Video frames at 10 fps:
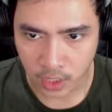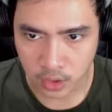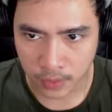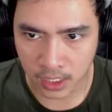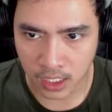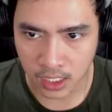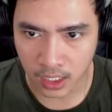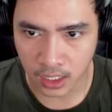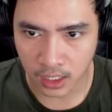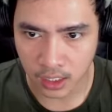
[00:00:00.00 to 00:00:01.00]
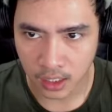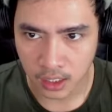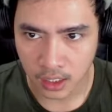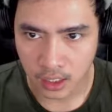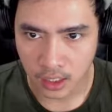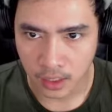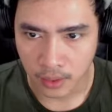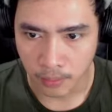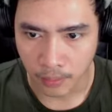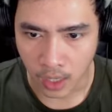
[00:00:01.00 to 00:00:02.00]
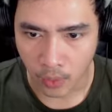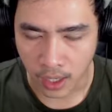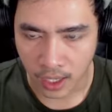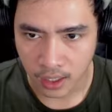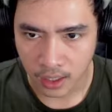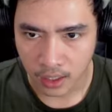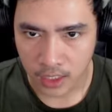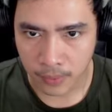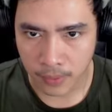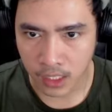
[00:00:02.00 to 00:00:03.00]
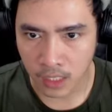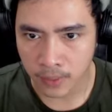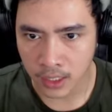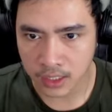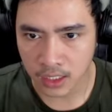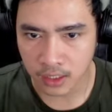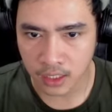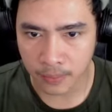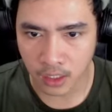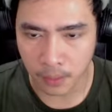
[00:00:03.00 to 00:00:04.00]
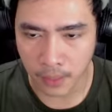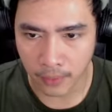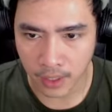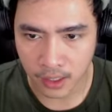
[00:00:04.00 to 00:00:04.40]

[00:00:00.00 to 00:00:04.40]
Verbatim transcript: pergi ke bawah. Tapi bagaimana cara kita pergi ke bawah?